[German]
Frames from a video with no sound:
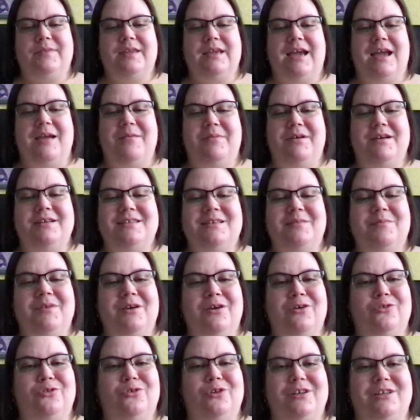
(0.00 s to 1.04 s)
einmal ist er mir
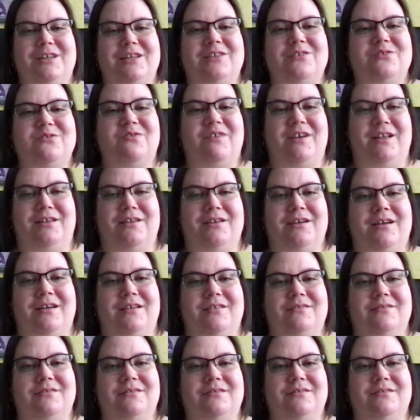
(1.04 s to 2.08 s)
auch deutlich zu weit gegangen.